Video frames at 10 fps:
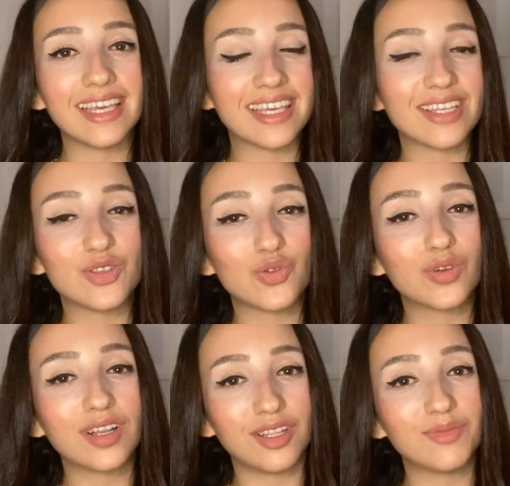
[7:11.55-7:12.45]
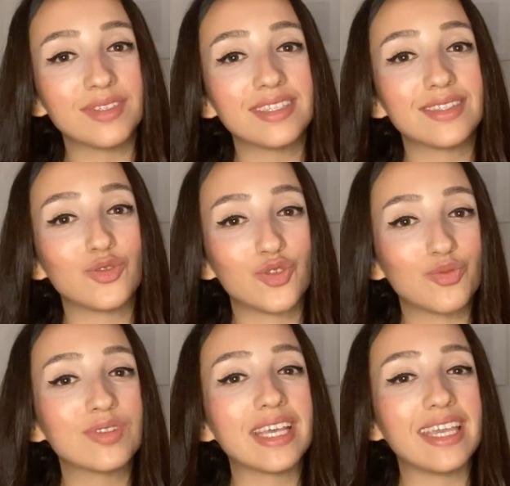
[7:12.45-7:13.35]
İkinci kuralımız
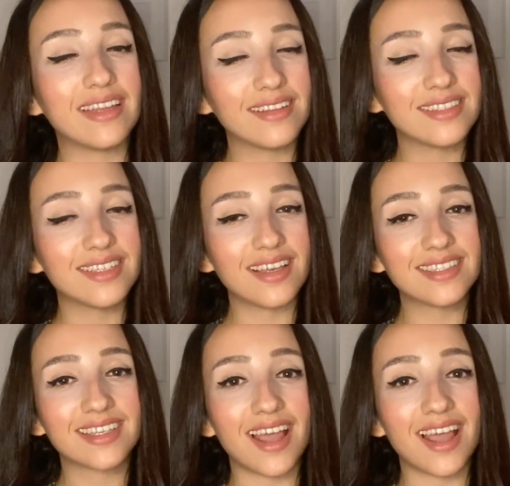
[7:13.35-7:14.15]
sütümüze inanacağız,